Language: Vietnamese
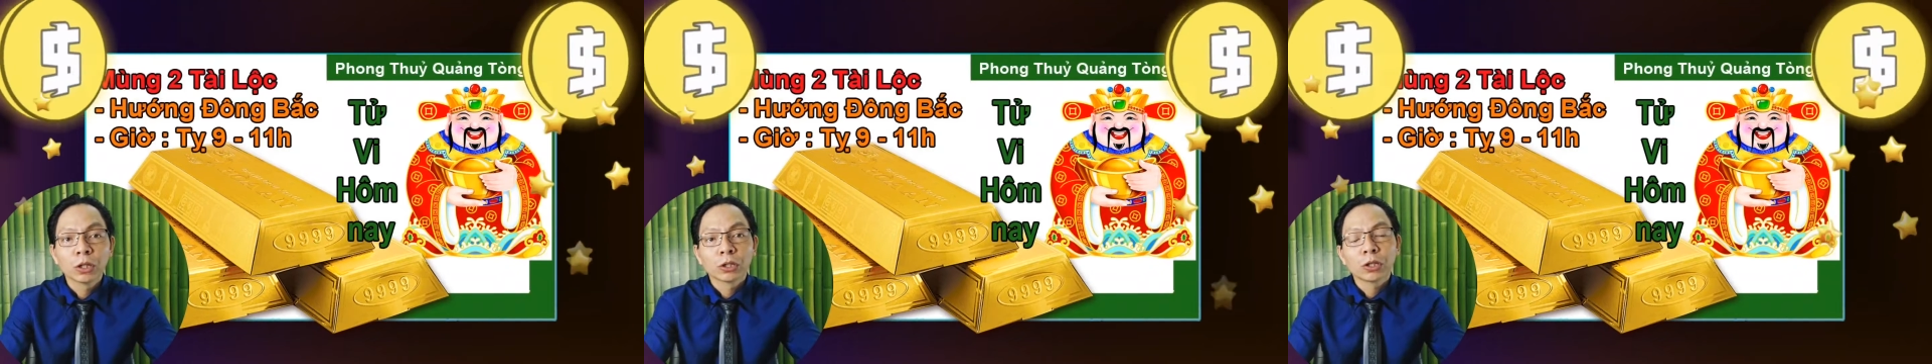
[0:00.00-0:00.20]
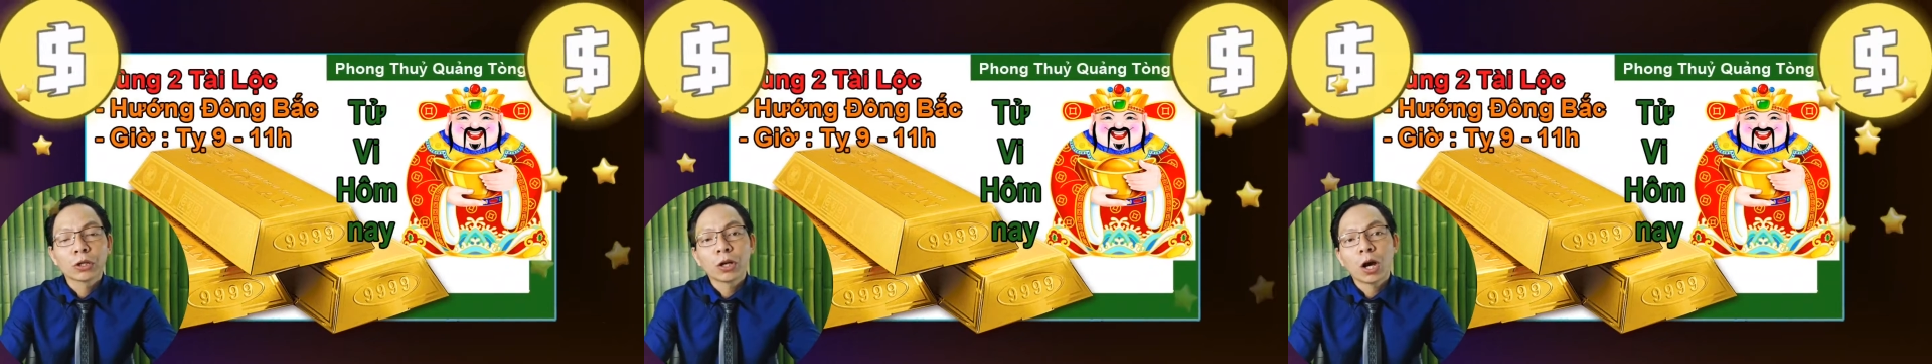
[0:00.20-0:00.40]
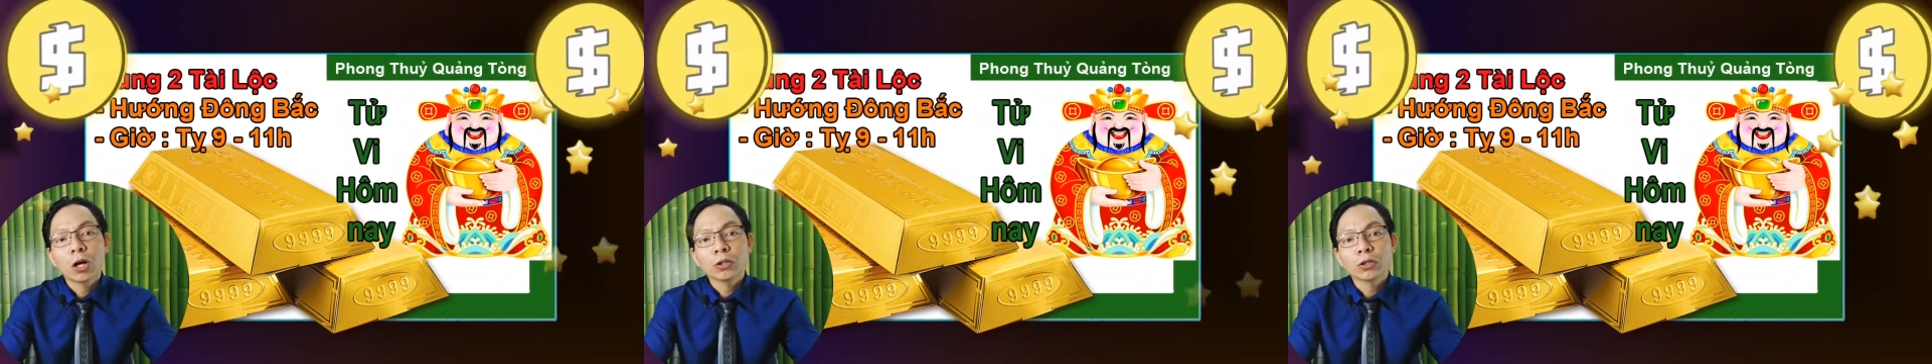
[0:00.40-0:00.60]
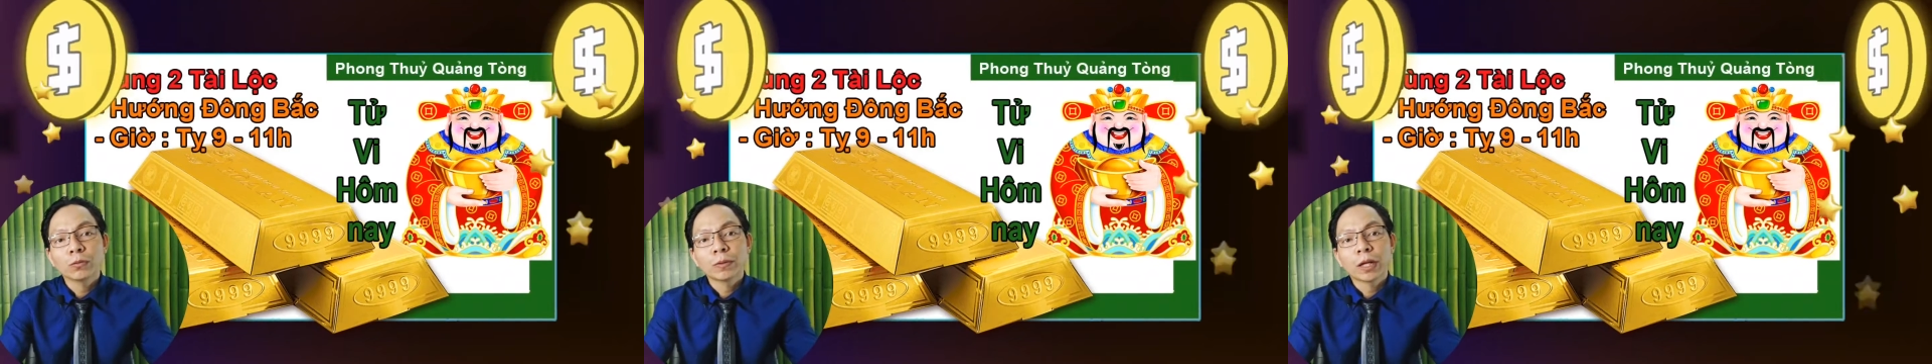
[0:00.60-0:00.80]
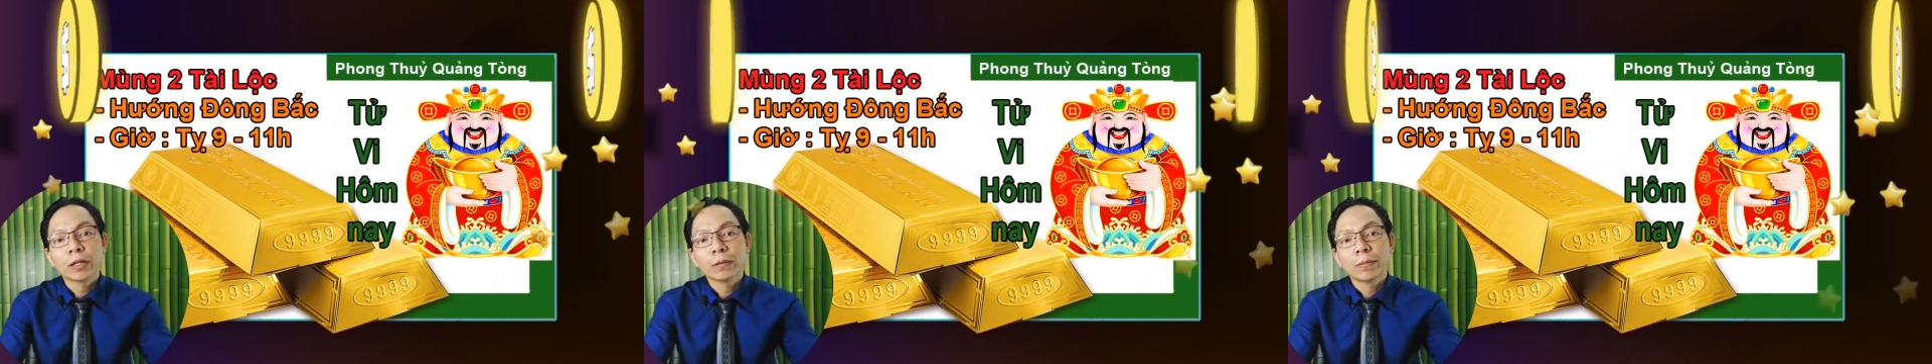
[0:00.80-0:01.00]
Do đó
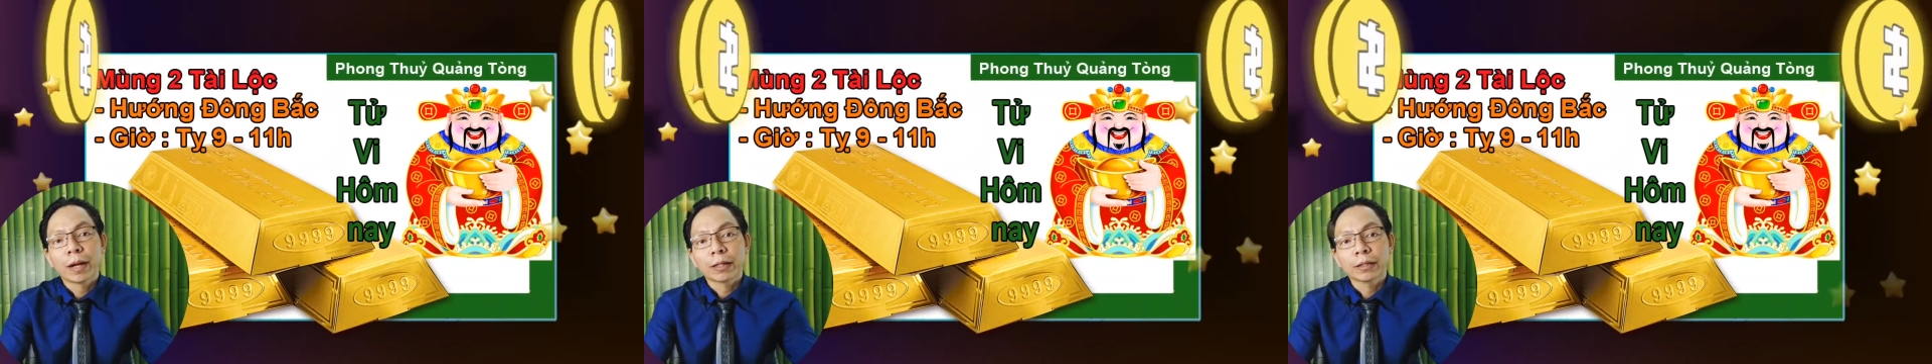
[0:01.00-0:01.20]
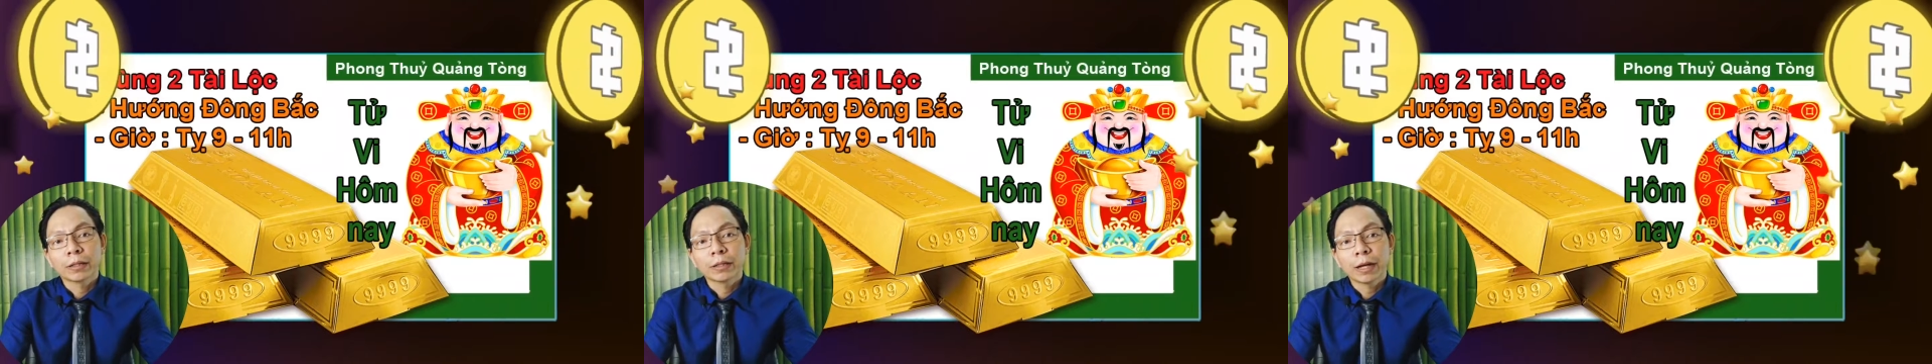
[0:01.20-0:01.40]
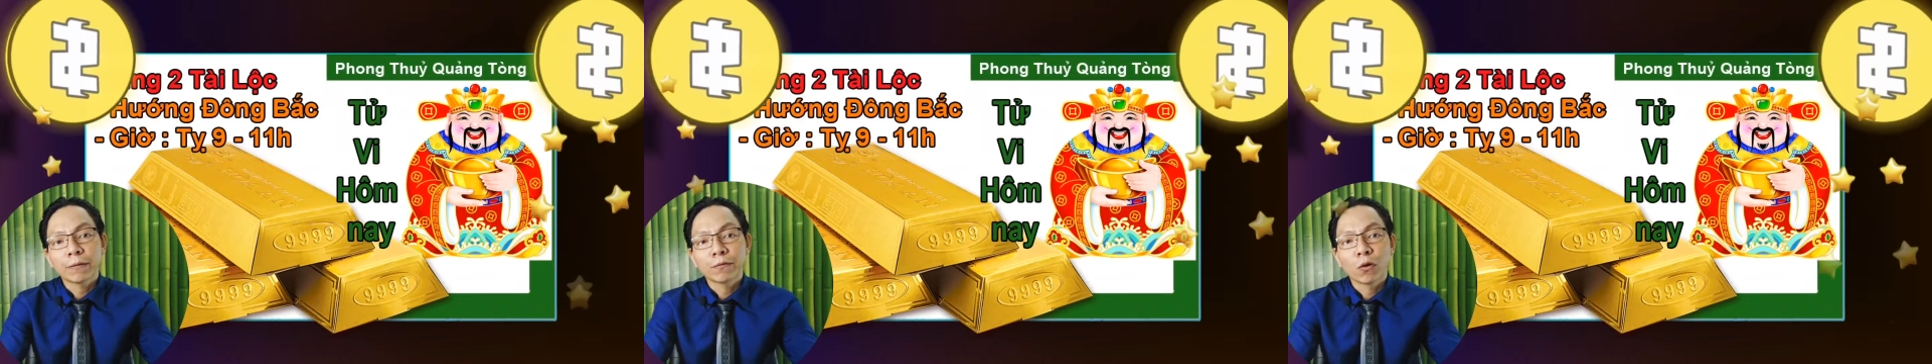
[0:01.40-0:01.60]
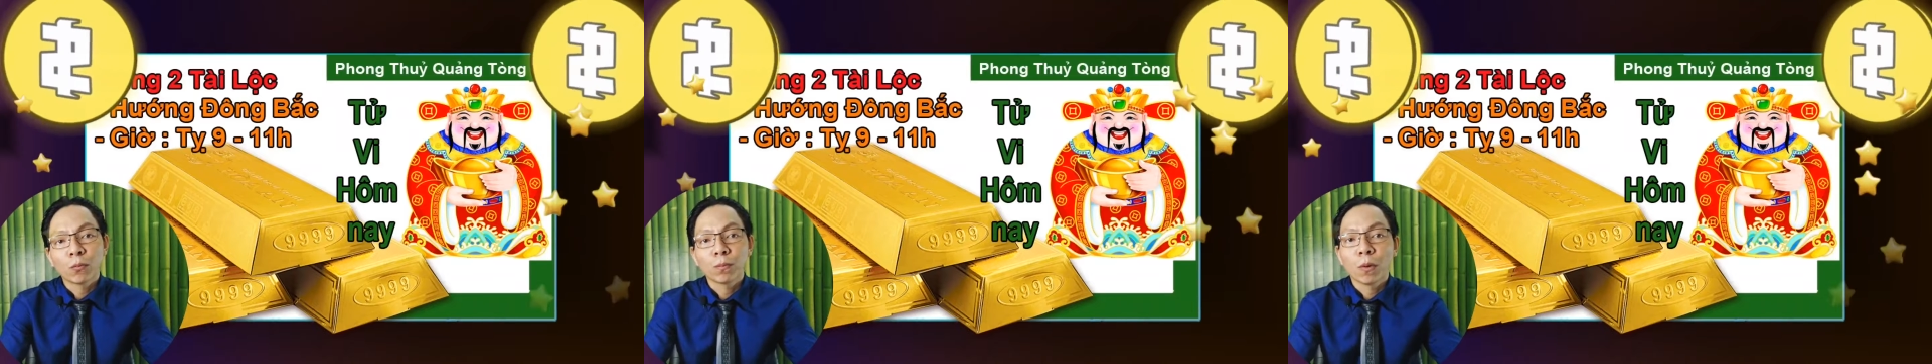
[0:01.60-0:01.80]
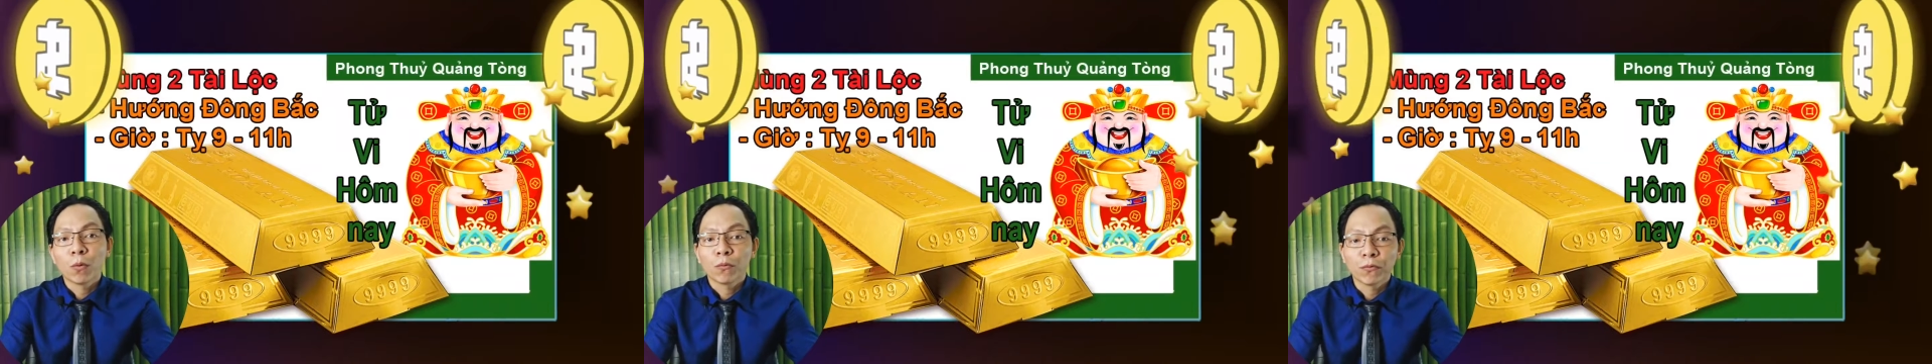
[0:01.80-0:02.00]
chúng ta nên mặc những trang
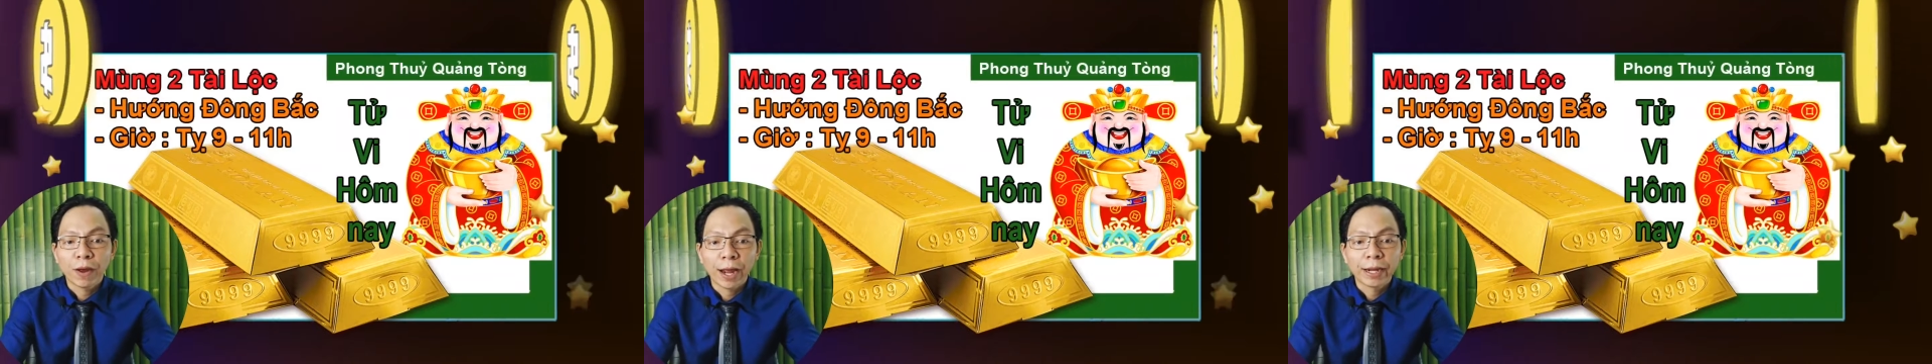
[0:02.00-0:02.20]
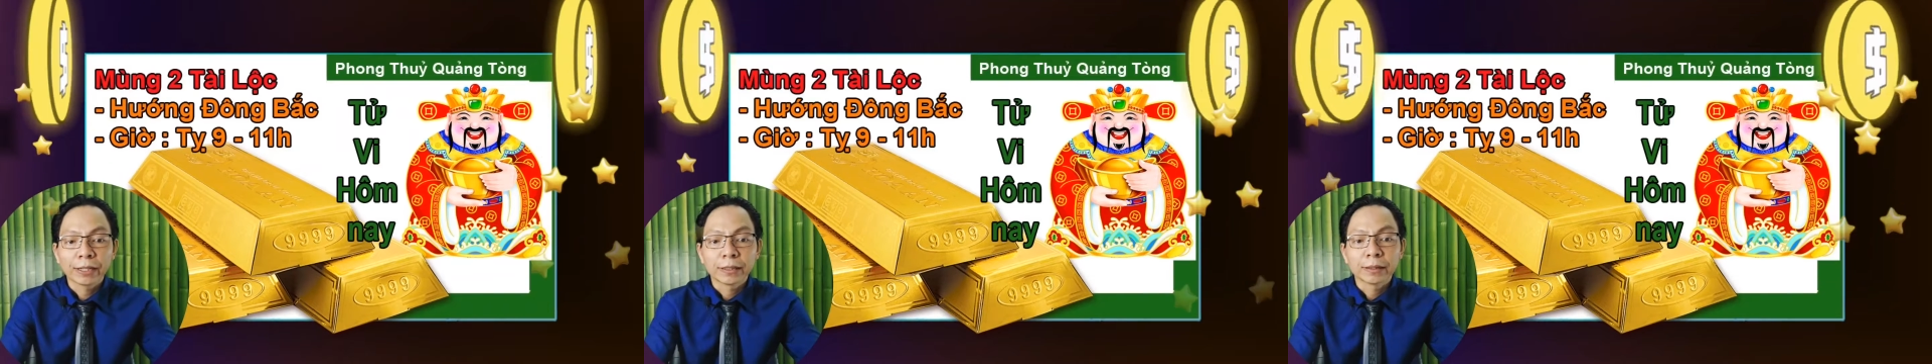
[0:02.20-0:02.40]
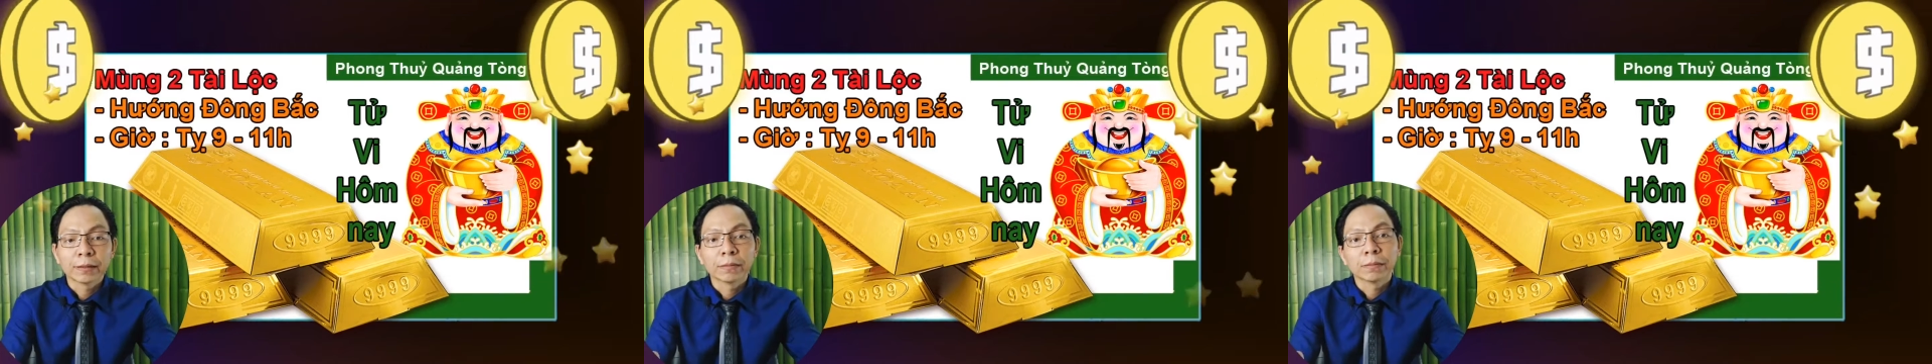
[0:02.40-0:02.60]
phục màu vàng,